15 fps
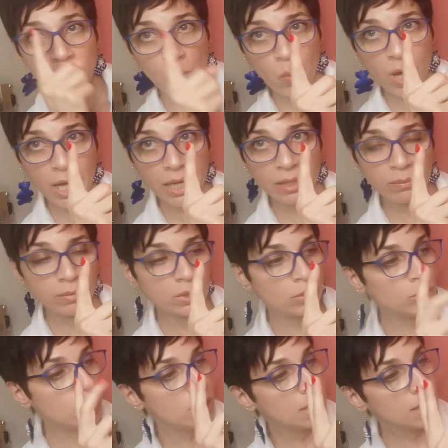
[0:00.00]
الواحد
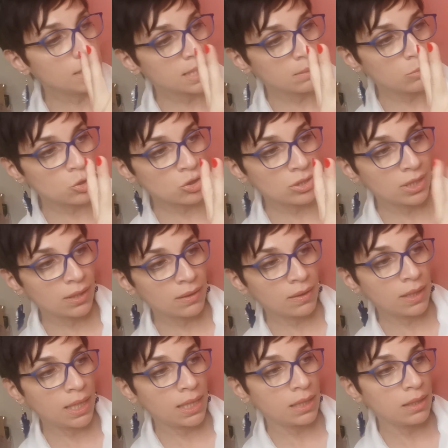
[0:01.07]
منهم اذا بنشتري
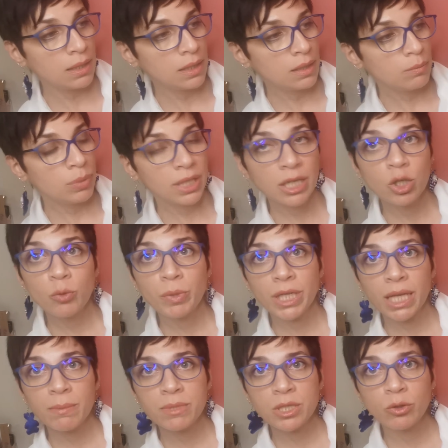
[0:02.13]
اثنين كانوا ب
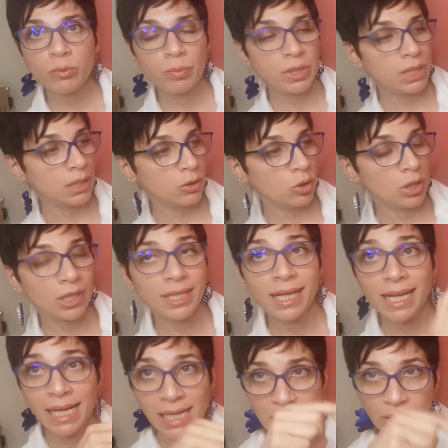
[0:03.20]
85 دولار
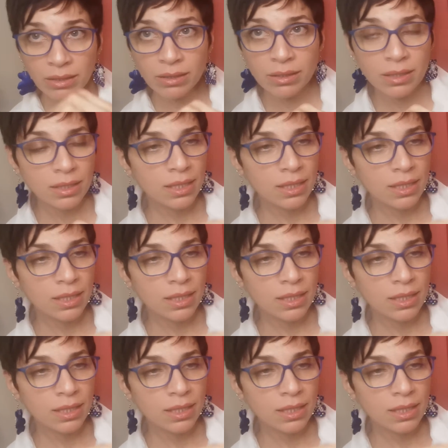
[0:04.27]
هلا